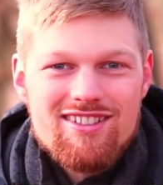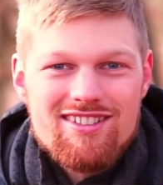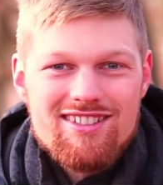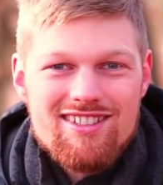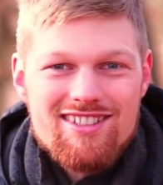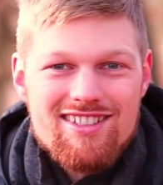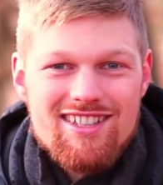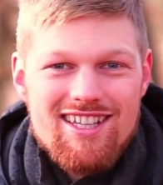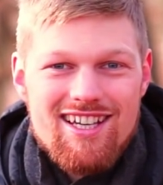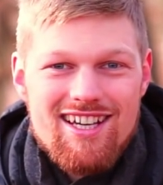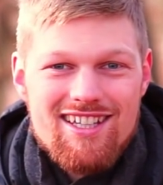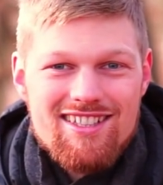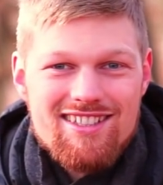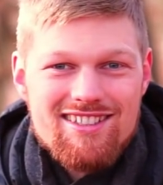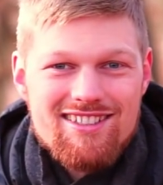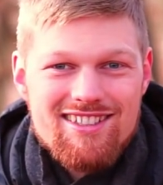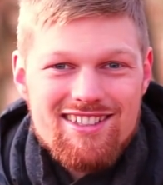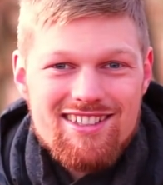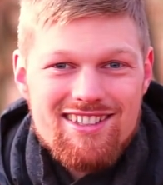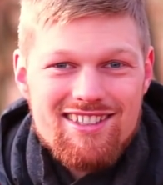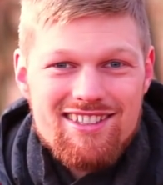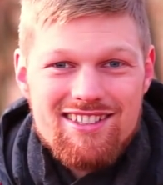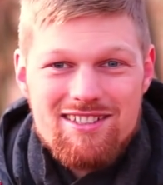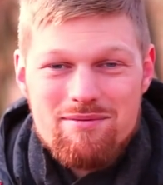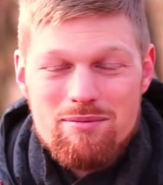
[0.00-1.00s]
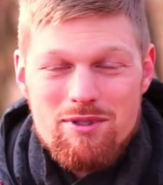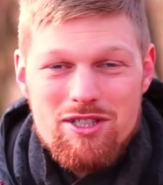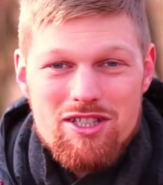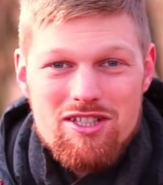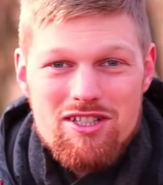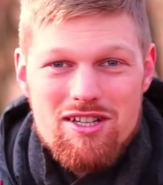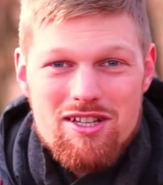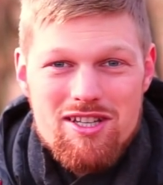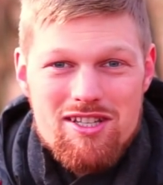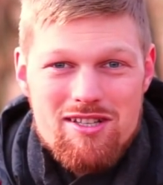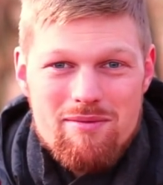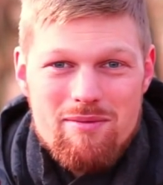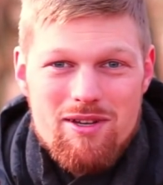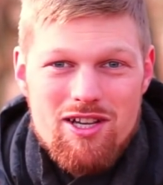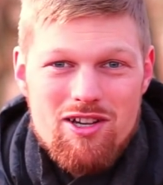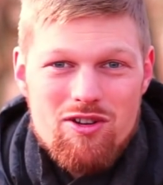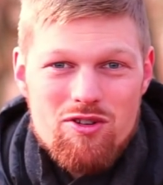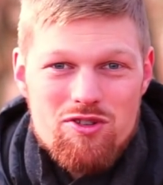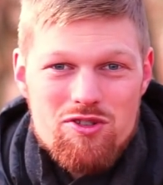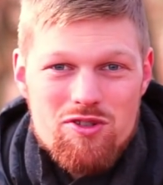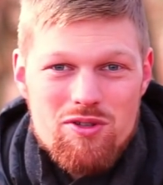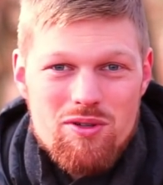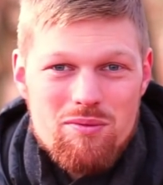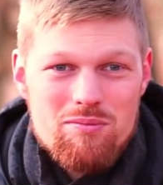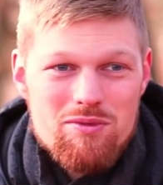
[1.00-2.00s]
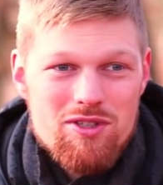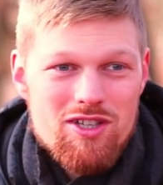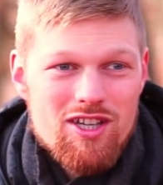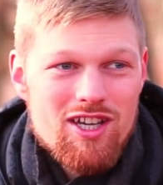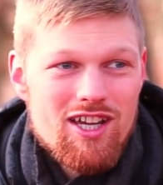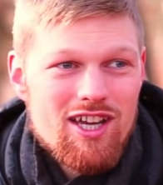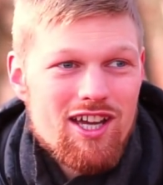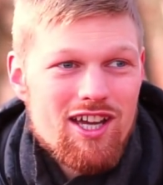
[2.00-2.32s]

die ich gerade drehe, die Mitte Dezember rauskommt,